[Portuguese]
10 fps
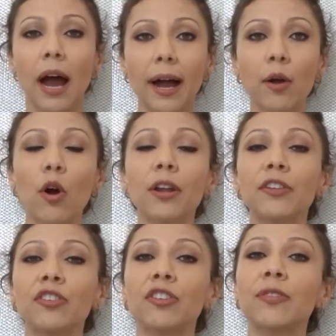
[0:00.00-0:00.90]

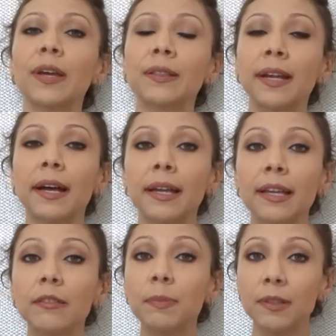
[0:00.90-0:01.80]
Agora a gente vai entrar
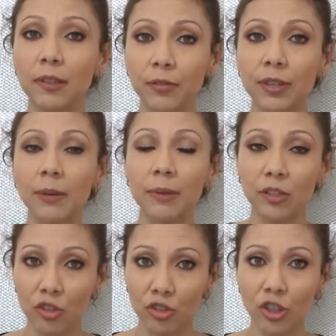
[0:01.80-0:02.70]

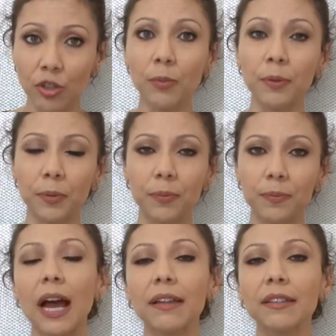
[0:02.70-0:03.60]
especificamente em Chernobyl.
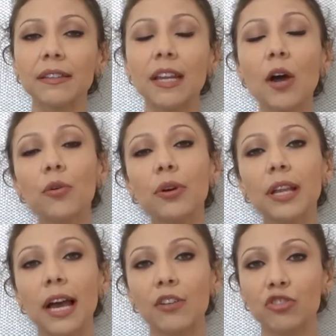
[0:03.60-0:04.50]
A central
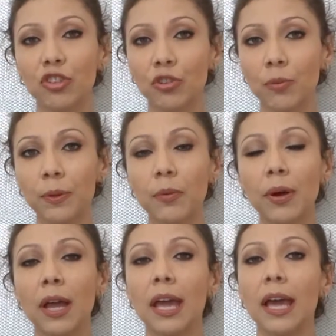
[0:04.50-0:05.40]
nuclear de Chernobyl,
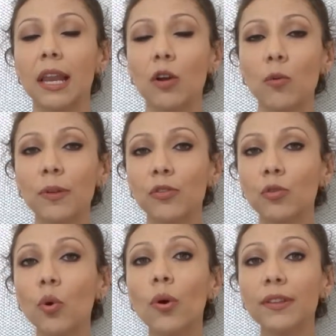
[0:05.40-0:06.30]
ela
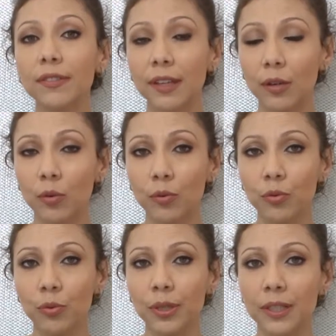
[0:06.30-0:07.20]
começou a ser
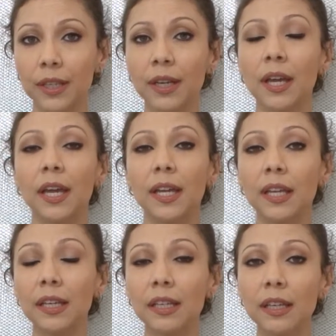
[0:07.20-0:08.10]
construída
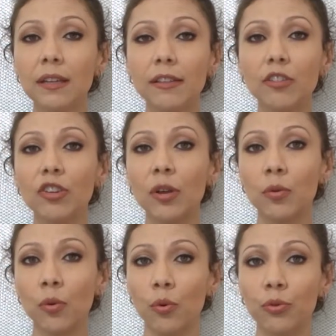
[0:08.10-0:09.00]
em 15 de
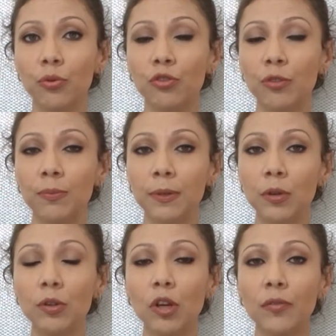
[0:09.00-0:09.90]
agosto de
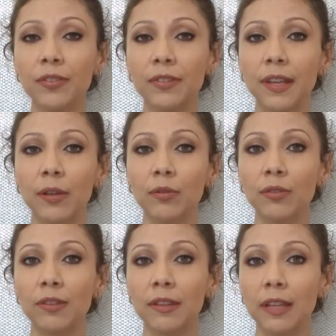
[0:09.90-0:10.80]

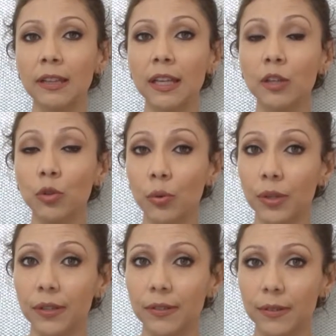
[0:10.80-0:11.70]

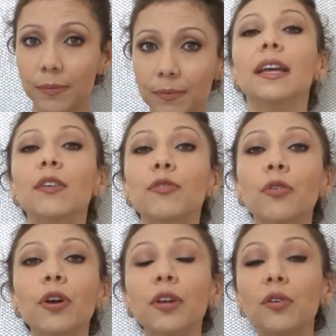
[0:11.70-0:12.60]
1972 e
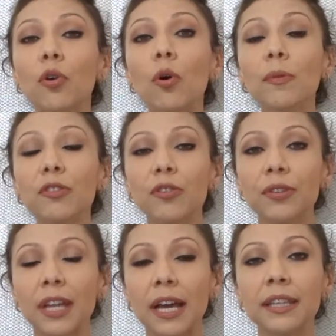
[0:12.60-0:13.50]
foi
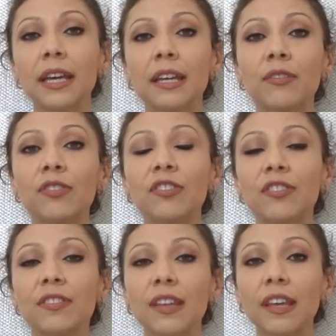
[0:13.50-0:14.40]
comissionada em
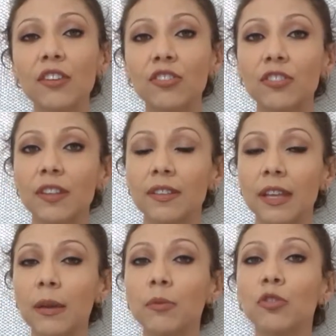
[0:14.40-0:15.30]
26 de
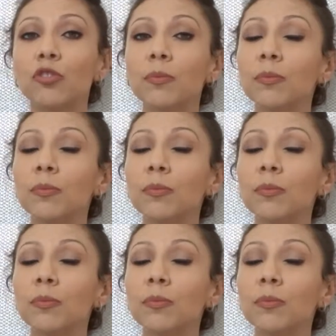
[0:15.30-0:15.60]
setembro de